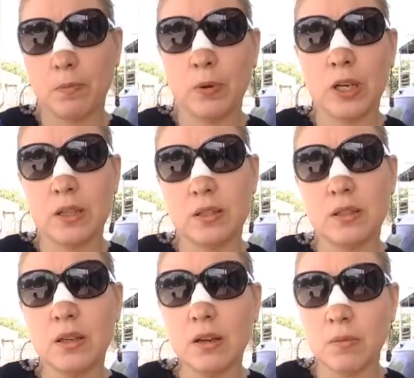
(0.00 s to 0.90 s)
porque
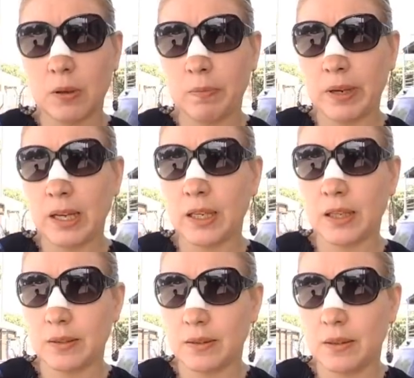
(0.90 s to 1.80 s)
asistí con mis
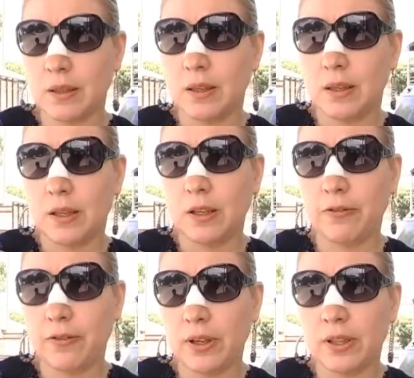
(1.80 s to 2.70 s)
padres
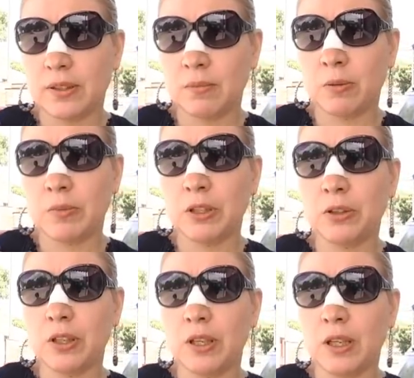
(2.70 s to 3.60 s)
y fue ese
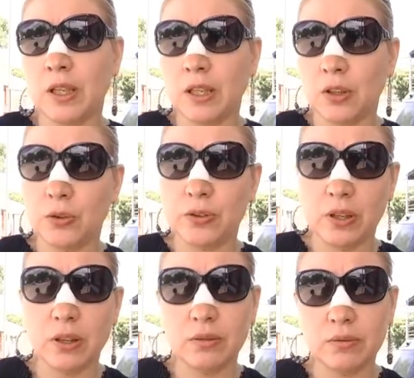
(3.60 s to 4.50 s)
momento de la
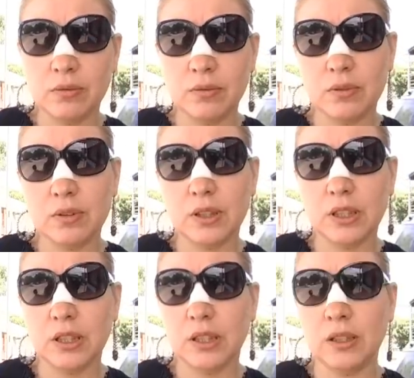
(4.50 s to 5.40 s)
discusión
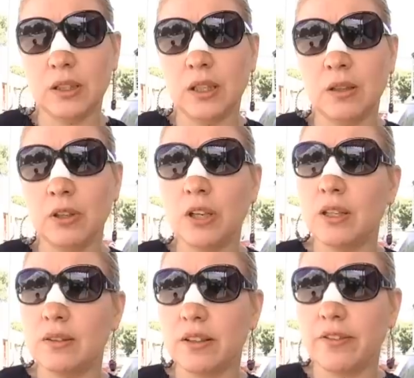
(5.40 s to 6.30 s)
y de la
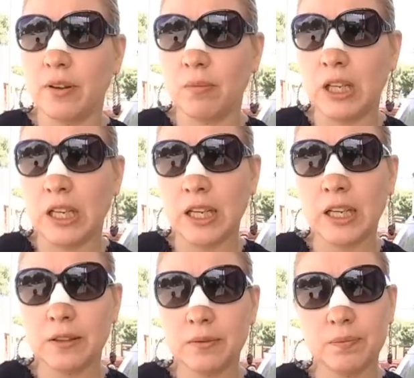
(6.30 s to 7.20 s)
violencia
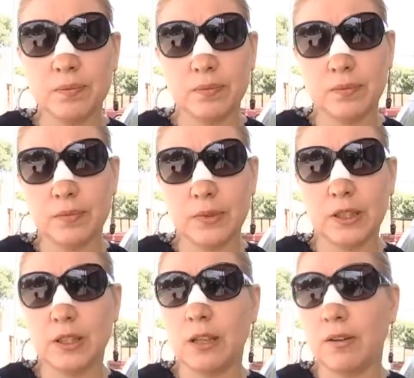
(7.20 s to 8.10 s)
familiar,
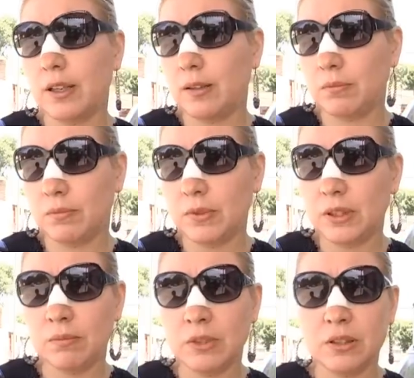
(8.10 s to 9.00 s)
que estaban
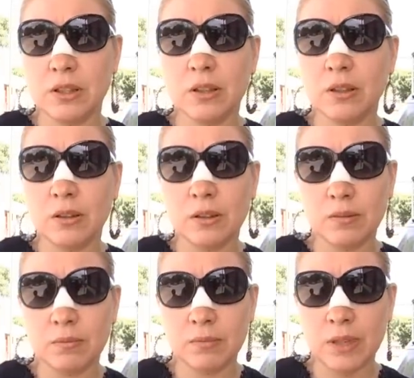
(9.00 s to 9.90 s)
mi, mi
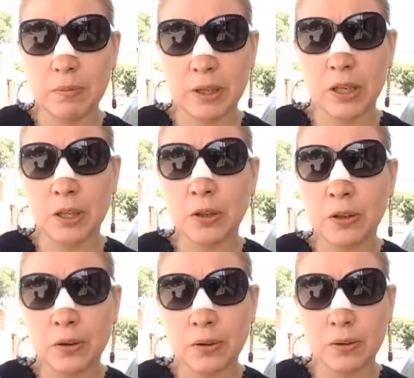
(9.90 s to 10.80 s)
chico más
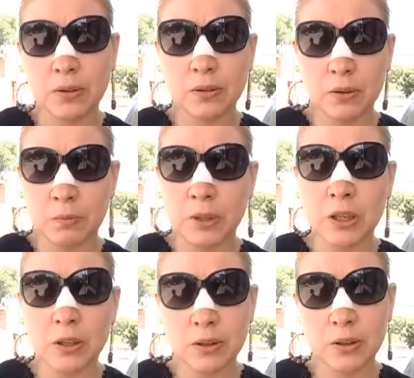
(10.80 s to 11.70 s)
pequeño
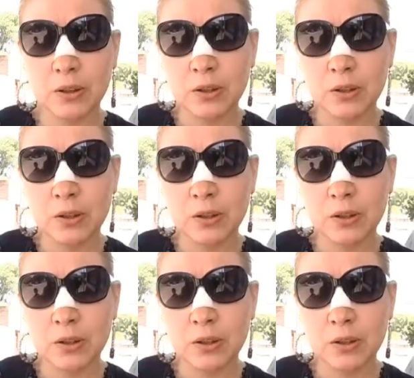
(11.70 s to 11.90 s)
conmigo.